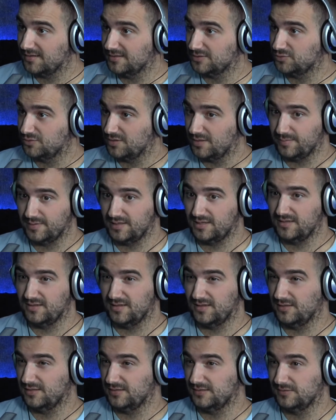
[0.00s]
que es una peli
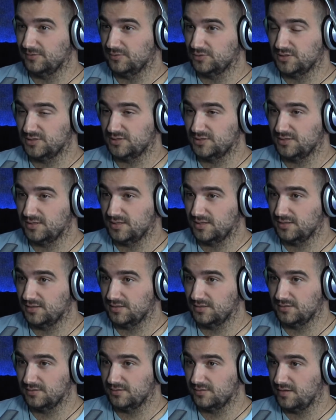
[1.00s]
de, no sé si
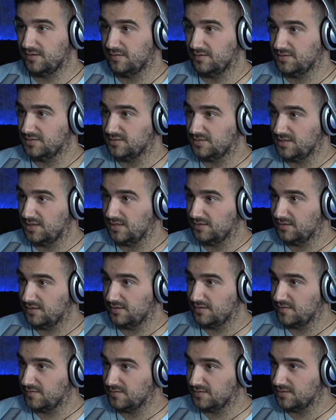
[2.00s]
del
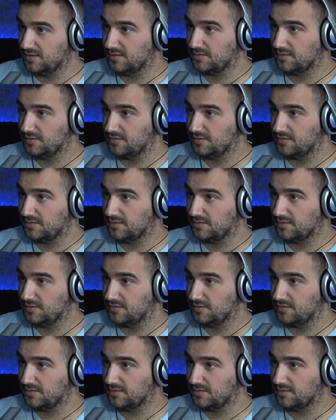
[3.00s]
17, 16,